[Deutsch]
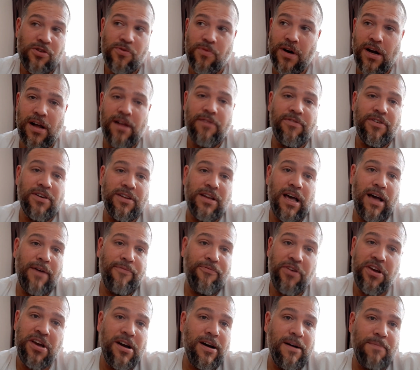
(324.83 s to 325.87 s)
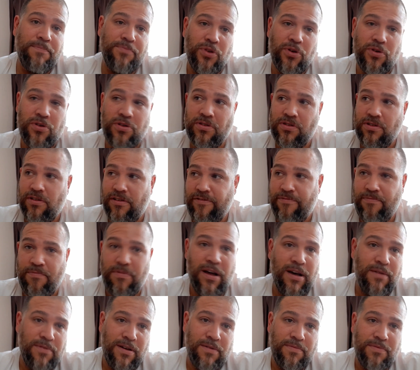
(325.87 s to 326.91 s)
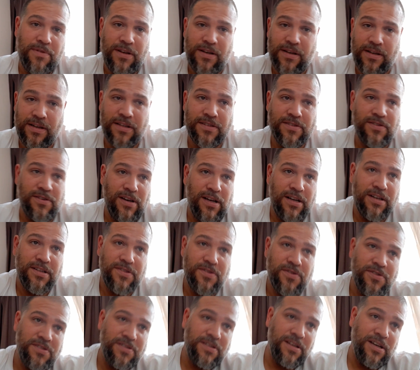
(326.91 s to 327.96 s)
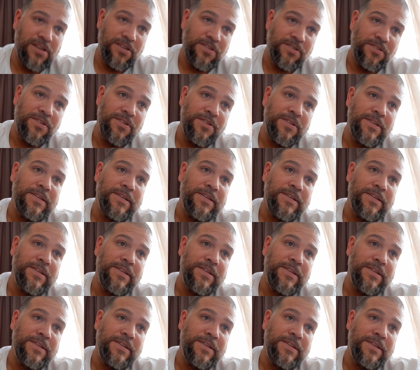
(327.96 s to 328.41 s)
überall waren Fingerabdrücke drauf, bla bla bla. Also alles so eine Sache.